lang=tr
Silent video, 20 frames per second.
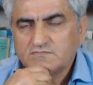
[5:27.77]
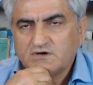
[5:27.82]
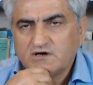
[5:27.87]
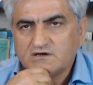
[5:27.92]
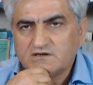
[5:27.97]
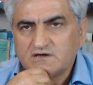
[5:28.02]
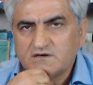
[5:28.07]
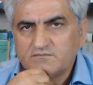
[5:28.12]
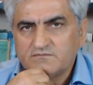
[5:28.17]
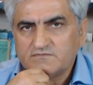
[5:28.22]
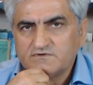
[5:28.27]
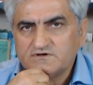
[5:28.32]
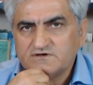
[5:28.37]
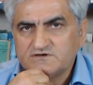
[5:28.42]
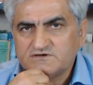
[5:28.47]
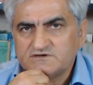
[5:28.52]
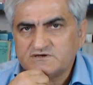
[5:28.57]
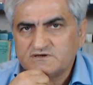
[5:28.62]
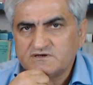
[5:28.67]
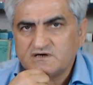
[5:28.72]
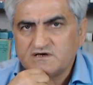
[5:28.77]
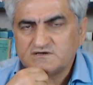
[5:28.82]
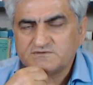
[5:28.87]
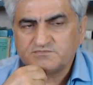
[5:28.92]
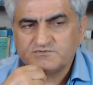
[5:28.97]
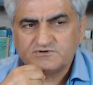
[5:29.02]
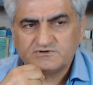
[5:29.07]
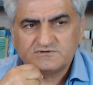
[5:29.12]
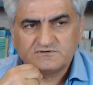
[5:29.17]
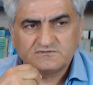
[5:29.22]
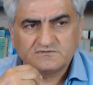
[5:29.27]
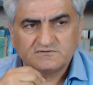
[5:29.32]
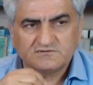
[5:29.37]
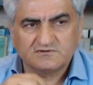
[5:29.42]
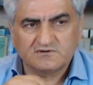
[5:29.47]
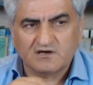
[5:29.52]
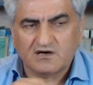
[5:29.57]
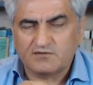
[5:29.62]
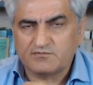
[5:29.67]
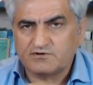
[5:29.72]
Adam iş yeri açmış,
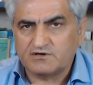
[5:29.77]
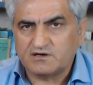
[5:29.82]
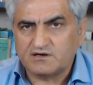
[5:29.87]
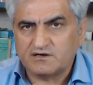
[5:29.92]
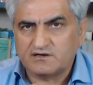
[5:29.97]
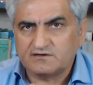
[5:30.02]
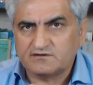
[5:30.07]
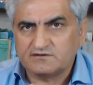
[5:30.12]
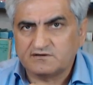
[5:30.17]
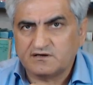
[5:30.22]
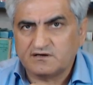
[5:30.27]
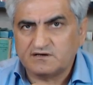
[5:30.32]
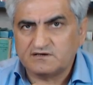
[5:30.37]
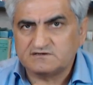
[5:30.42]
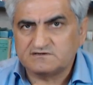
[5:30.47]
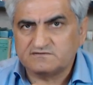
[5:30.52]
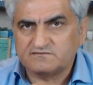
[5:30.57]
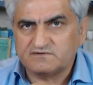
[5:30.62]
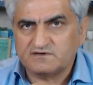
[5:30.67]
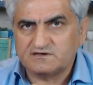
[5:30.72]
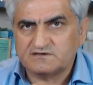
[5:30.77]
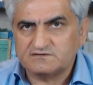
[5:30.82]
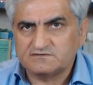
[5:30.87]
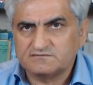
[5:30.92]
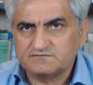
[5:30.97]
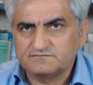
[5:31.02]
tamirhane tanesi var.